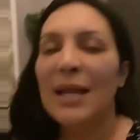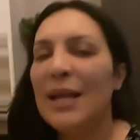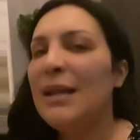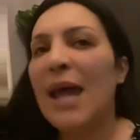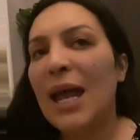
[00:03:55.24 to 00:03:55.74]

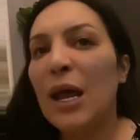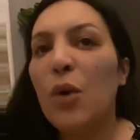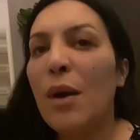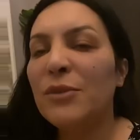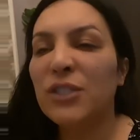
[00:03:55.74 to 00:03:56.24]
لا لا
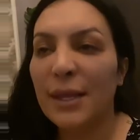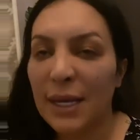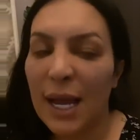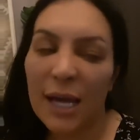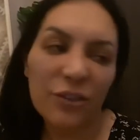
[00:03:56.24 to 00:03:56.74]
هو مش هذه
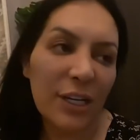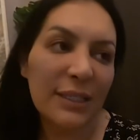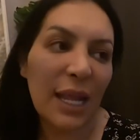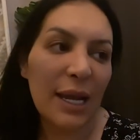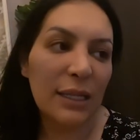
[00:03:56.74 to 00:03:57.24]
الحاجه اللي
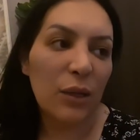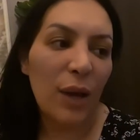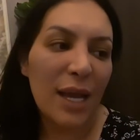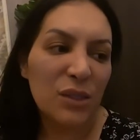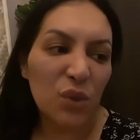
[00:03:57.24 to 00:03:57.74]
طلعت له
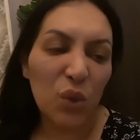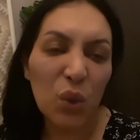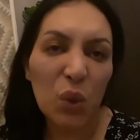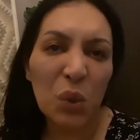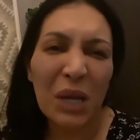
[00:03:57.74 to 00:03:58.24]

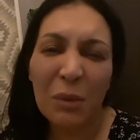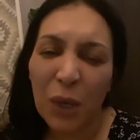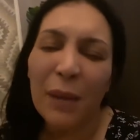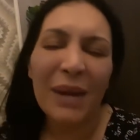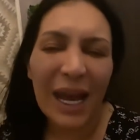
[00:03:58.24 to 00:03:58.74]
راسو
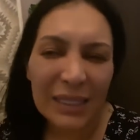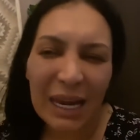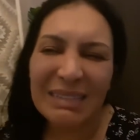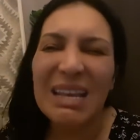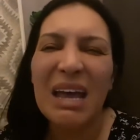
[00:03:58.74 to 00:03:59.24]
المهم الهضره
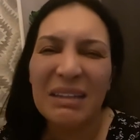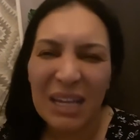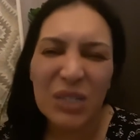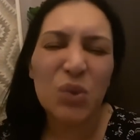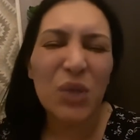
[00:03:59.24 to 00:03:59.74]
تاع
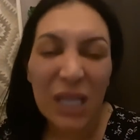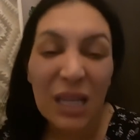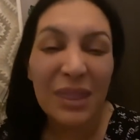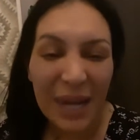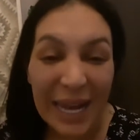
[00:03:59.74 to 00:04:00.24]
الناس وكي
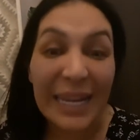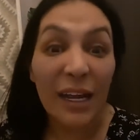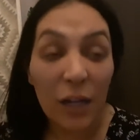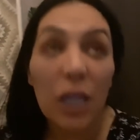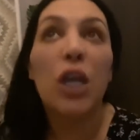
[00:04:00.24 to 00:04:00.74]
كثر عليه
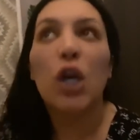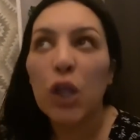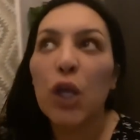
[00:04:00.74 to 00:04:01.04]
الكي يكثر